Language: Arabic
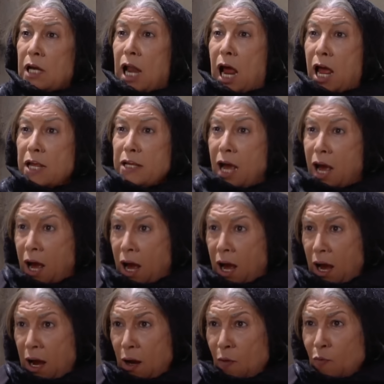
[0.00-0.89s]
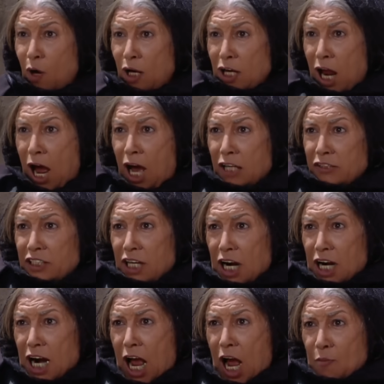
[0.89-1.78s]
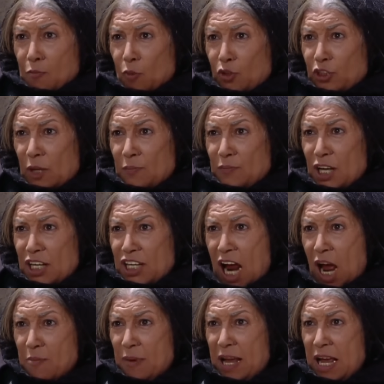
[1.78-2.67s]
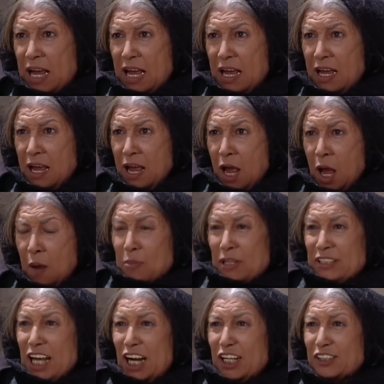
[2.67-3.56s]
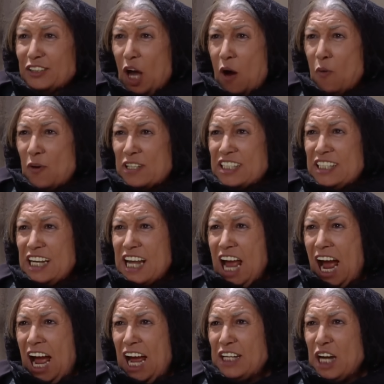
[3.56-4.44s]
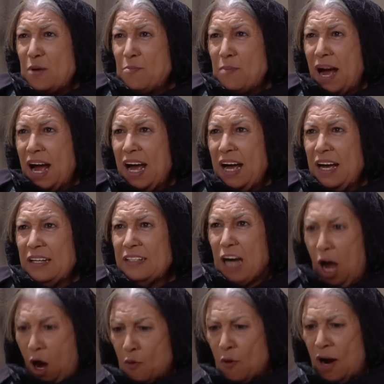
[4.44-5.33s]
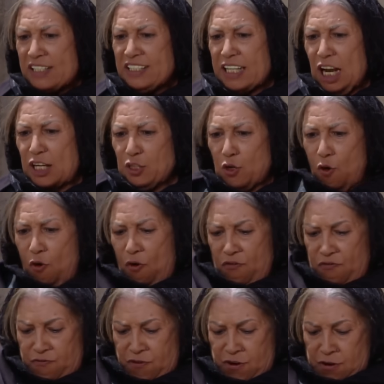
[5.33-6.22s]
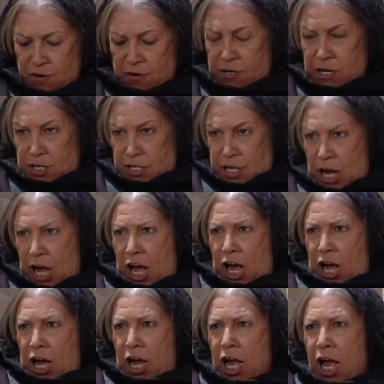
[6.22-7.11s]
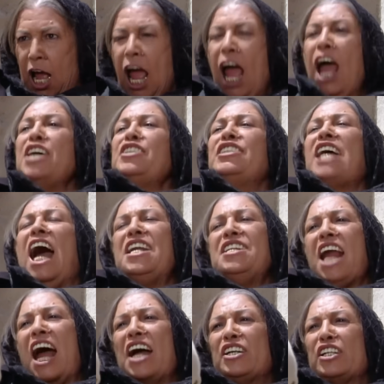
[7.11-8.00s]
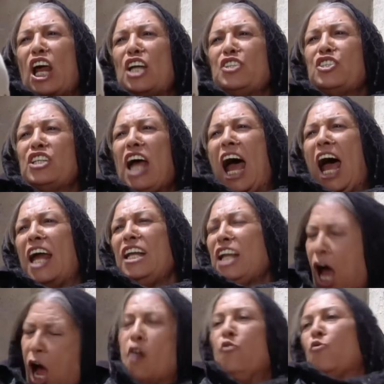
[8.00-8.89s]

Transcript: لا يا ولا عطره رح اموت من الرهبه بدك تقوصني يا عين امك قوص لشو لك ها رجال